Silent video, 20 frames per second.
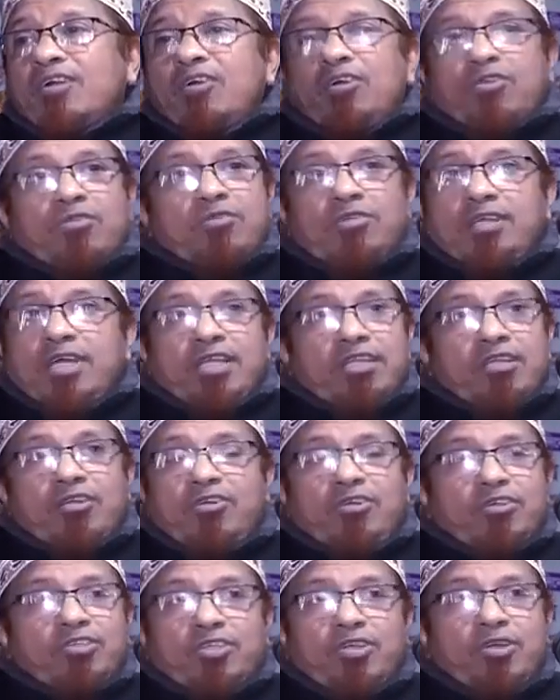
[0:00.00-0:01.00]
করোনার
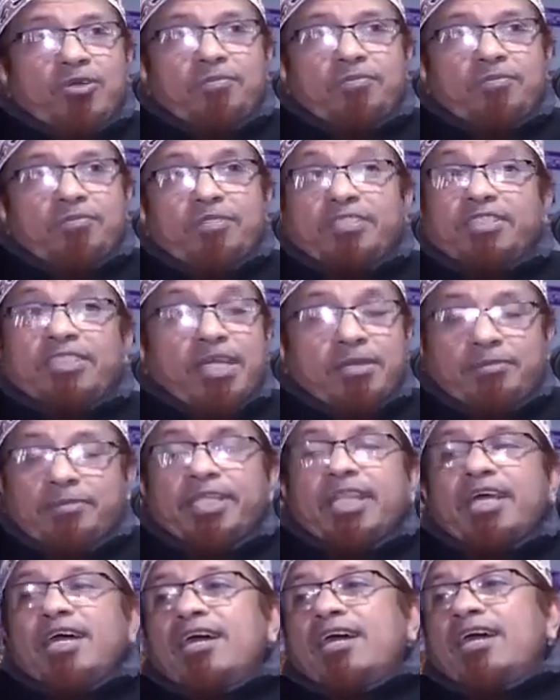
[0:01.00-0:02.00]
গজব
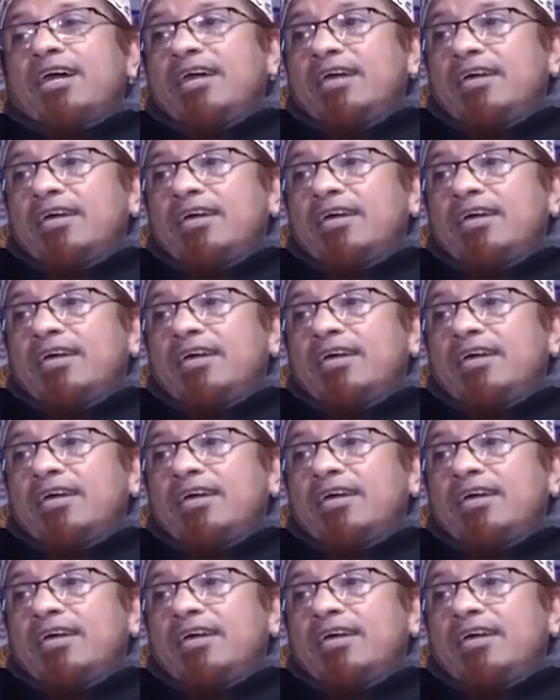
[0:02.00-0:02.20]
যাবে না